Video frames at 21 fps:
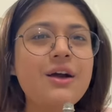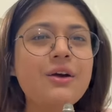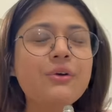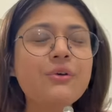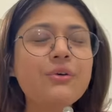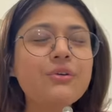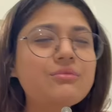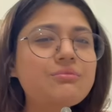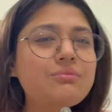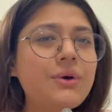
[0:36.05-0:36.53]

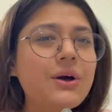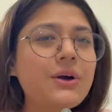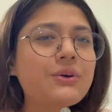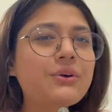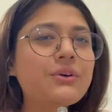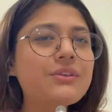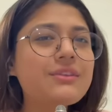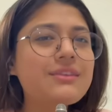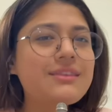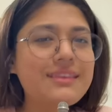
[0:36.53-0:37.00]
खुद ब
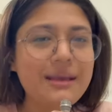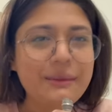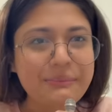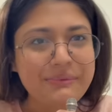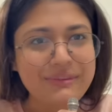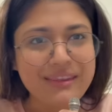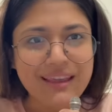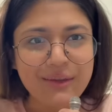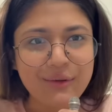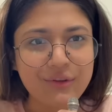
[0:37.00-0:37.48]
खुद सब
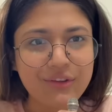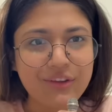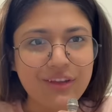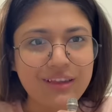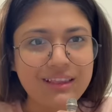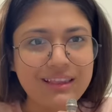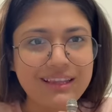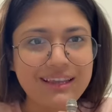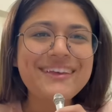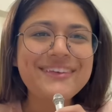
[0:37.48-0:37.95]
सही हो
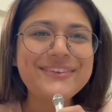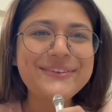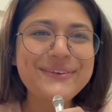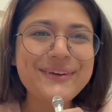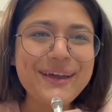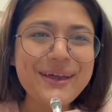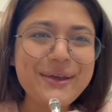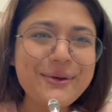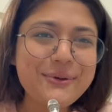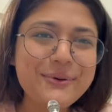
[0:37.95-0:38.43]
जाता है सो
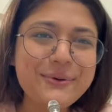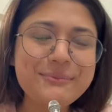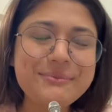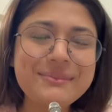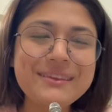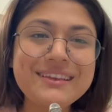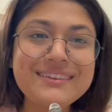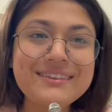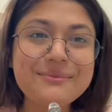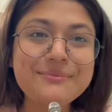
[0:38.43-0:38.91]
आई होप
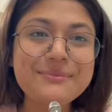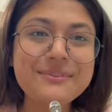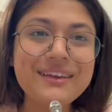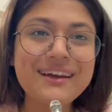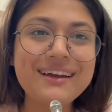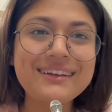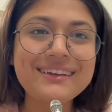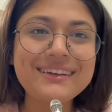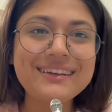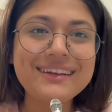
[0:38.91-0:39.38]
दिस
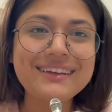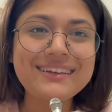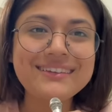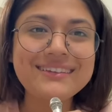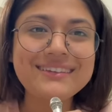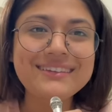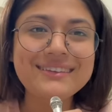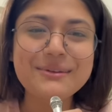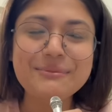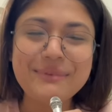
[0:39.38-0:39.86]
रमज़ान
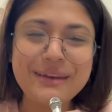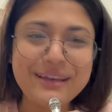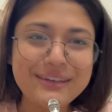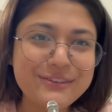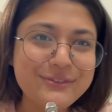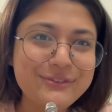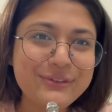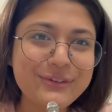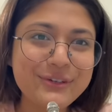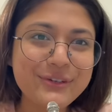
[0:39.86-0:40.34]
इज़ द
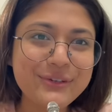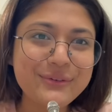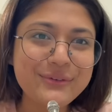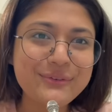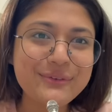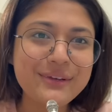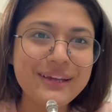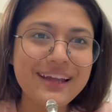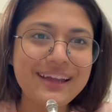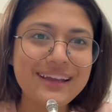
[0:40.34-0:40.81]
बेस्ट फॉर
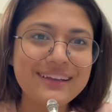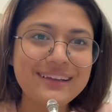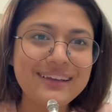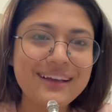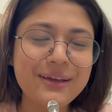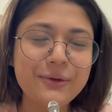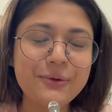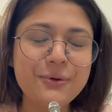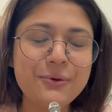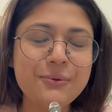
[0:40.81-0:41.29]
यू एंड
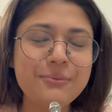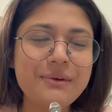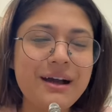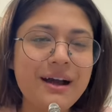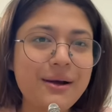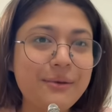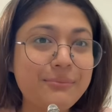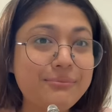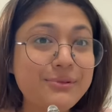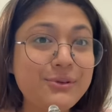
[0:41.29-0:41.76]
आई होप
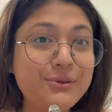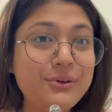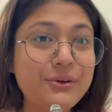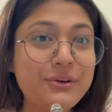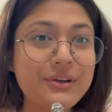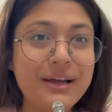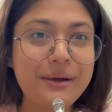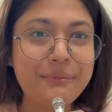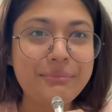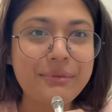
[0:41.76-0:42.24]
आप लोग
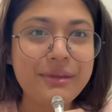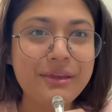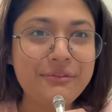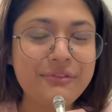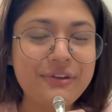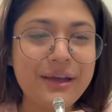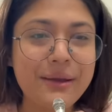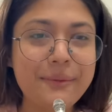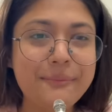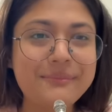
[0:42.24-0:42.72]
और आपकी
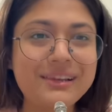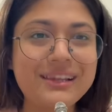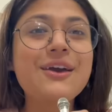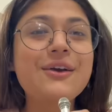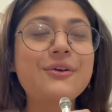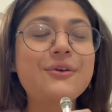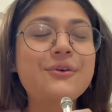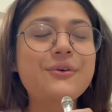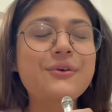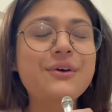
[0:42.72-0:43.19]

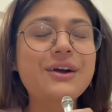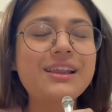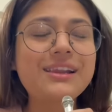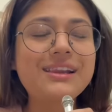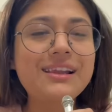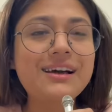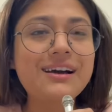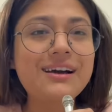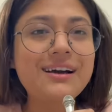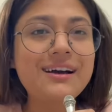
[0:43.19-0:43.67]
फैमिली को
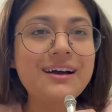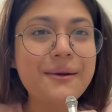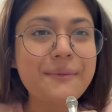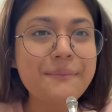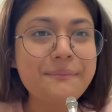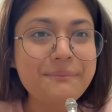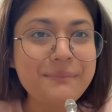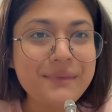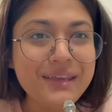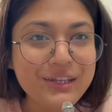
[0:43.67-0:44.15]
अल्लाह
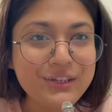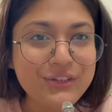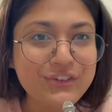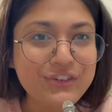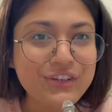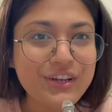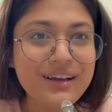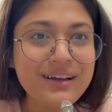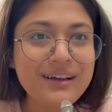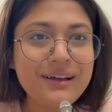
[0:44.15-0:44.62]

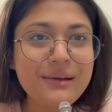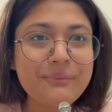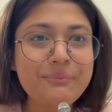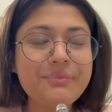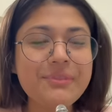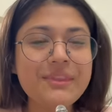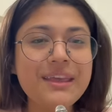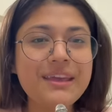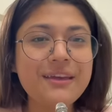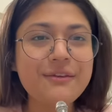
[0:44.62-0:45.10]
हमेशा
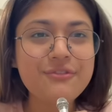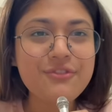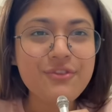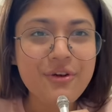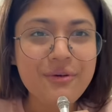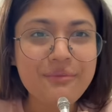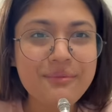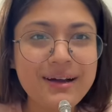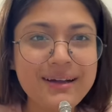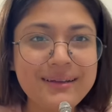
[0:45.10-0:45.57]
अपने हिफ्ज़
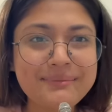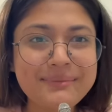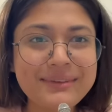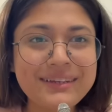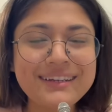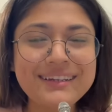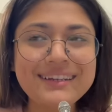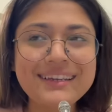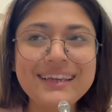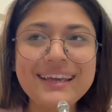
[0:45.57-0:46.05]
अमान में
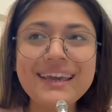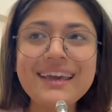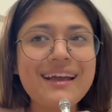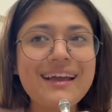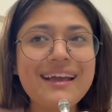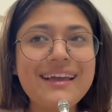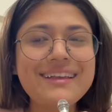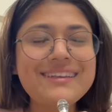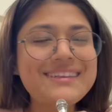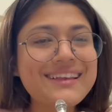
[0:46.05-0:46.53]
रखे
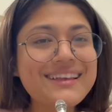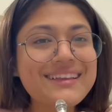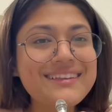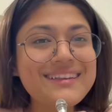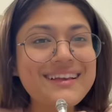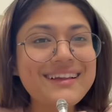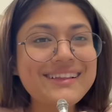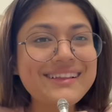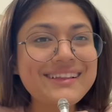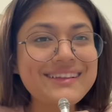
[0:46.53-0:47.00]
इसी के
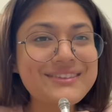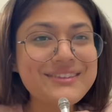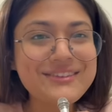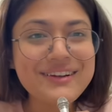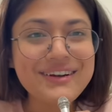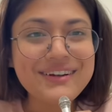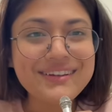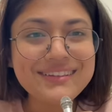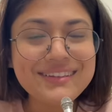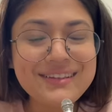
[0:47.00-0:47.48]
साथ लेट्स
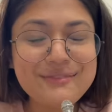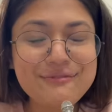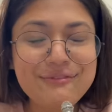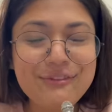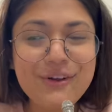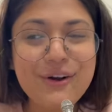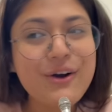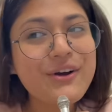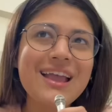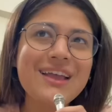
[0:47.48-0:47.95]
स्टार्ट दिस
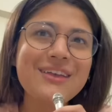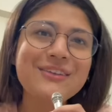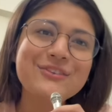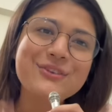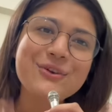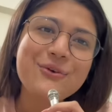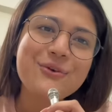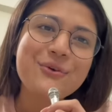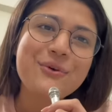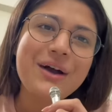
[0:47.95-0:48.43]
व्लॉग
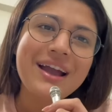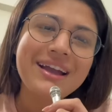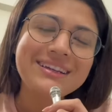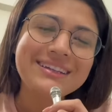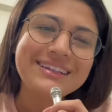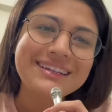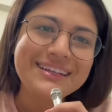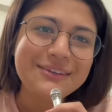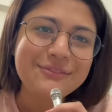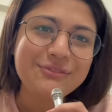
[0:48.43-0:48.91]
सो आई
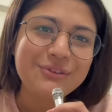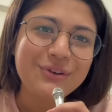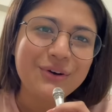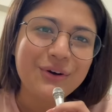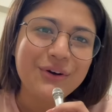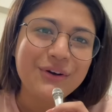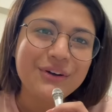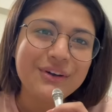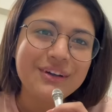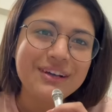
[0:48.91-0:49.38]
डेली
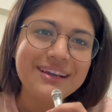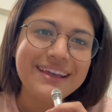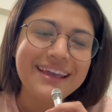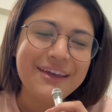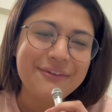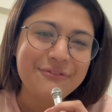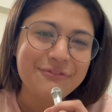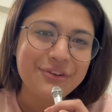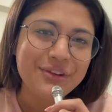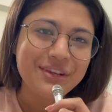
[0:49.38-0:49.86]
व्लॉग
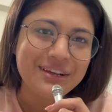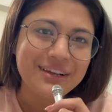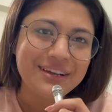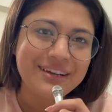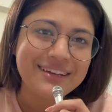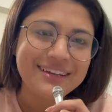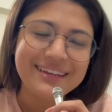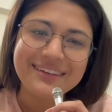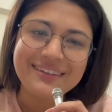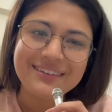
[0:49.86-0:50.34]
every
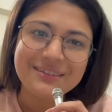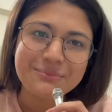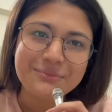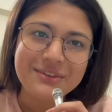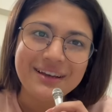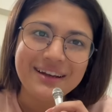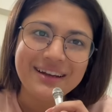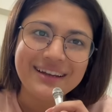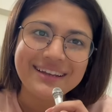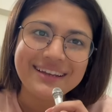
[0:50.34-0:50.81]
year in
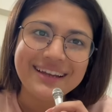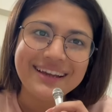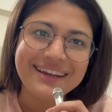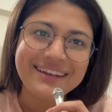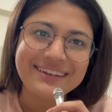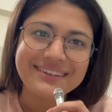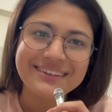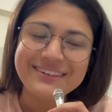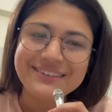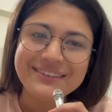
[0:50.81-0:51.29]
Ramzan
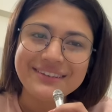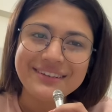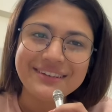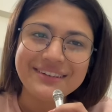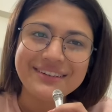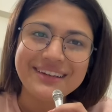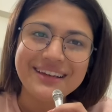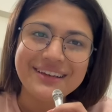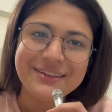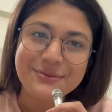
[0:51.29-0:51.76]
and this
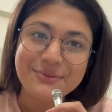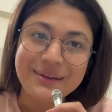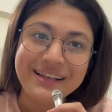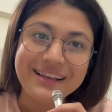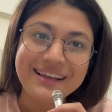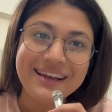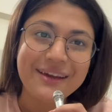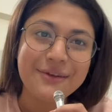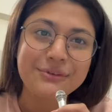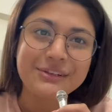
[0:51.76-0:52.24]
year as
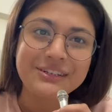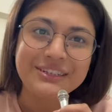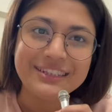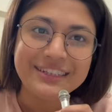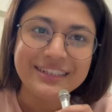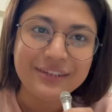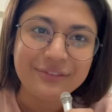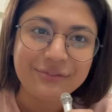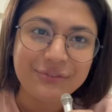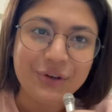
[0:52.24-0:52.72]
well I will
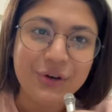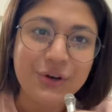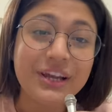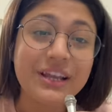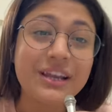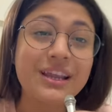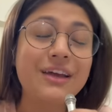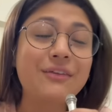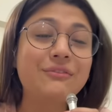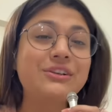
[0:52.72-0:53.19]
daily vlog
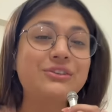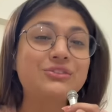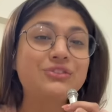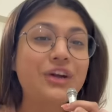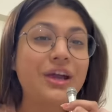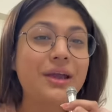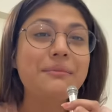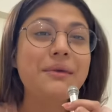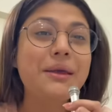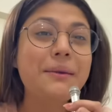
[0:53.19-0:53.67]
and I will
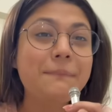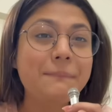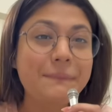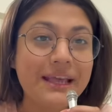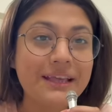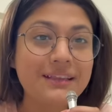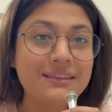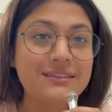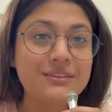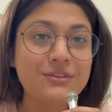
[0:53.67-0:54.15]
try my
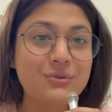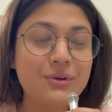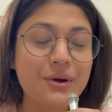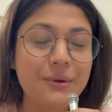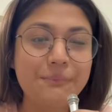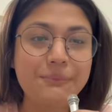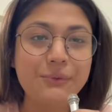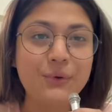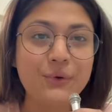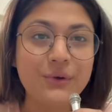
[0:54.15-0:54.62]
best to
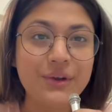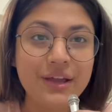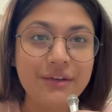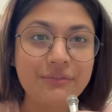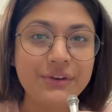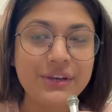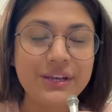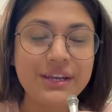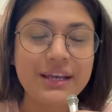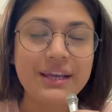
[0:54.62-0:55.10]
upload
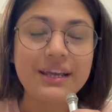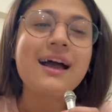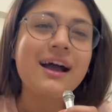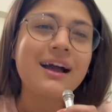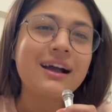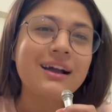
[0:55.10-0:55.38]
every day.